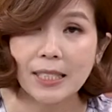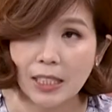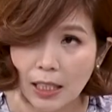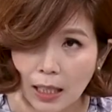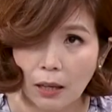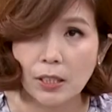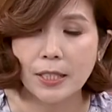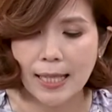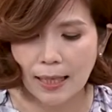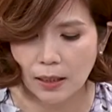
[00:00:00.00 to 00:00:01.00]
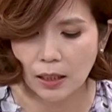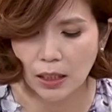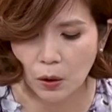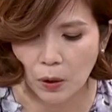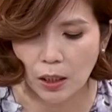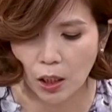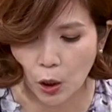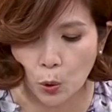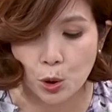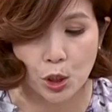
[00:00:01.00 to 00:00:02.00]
记得老人家呢，因为
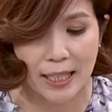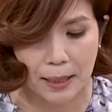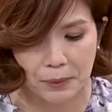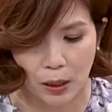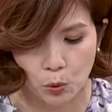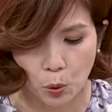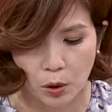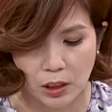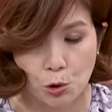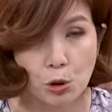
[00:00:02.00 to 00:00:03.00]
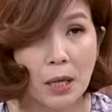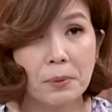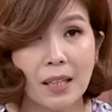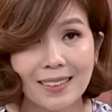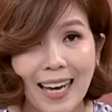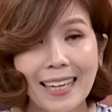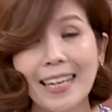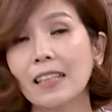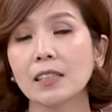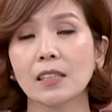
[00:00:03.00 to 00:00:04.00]
流失量比较多，你需要比较大
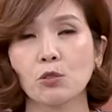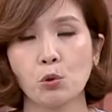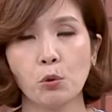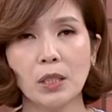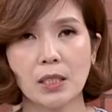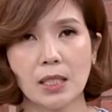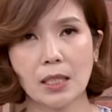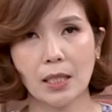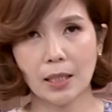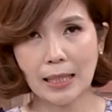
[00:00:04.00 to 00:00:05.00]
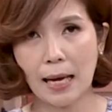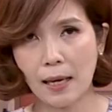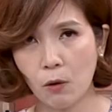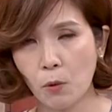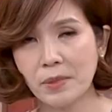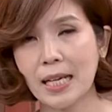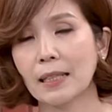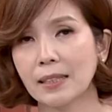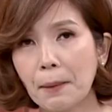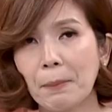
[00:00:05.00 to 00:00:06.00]
量的所谓的这个蛋呃，我们讲
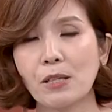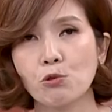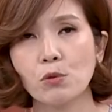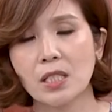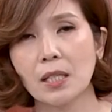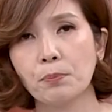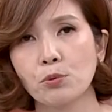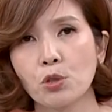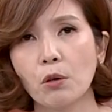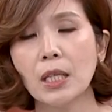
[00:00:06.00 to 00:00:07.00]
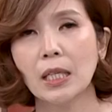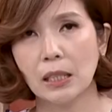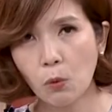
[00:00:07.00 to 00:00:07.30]
的蛋白素的这些补充。嗯。